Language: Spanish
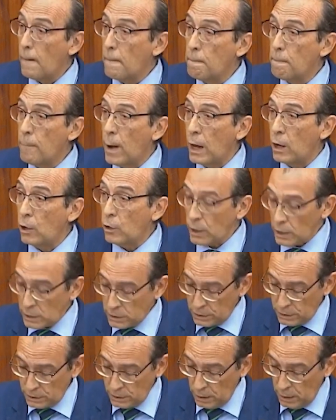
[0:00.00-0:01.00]

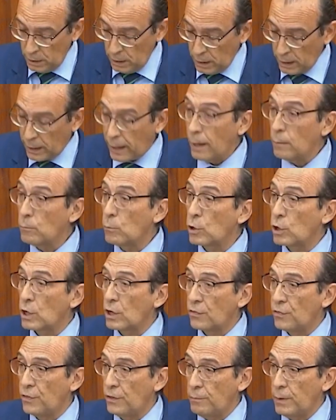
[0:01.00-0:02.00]
valores que hemos
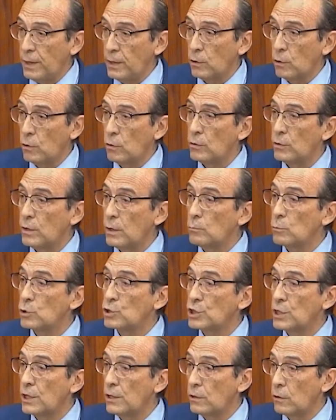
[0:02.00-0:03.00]
recibido y
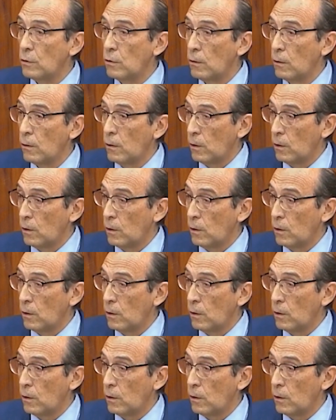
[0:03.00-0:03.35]
hemos sido